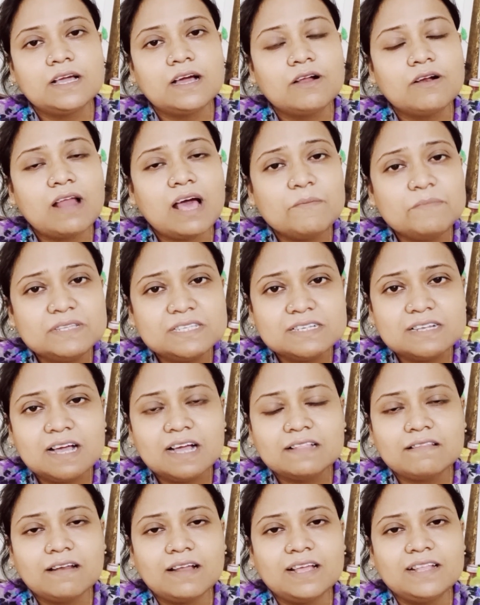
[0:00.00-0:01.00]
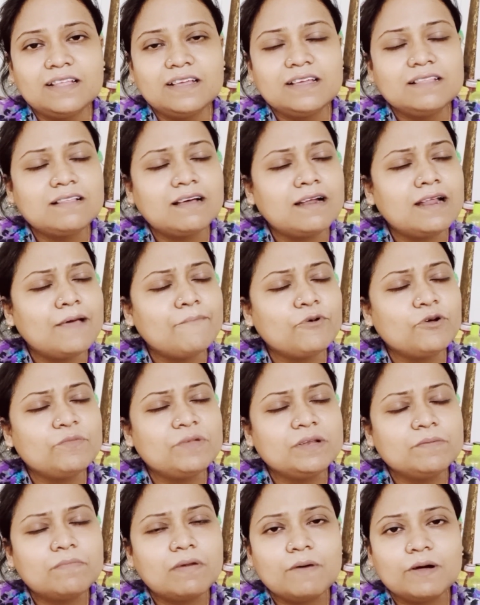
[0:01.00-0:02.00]
কারণ আমি যে ডাক্তারকে দেখি তার
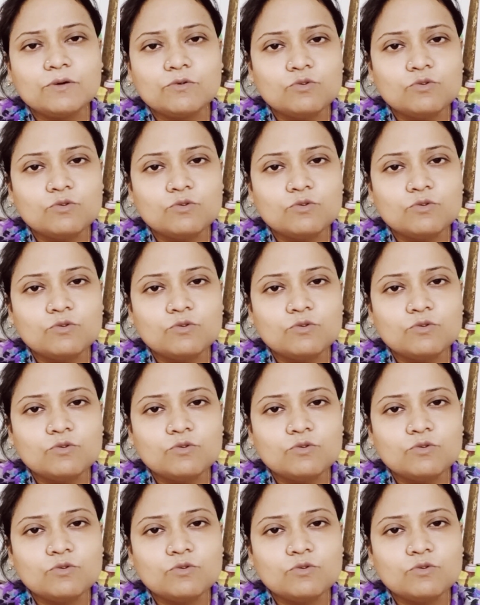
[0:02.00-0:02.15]
অ্যাপয়েন্টমেন্ট পাওয়া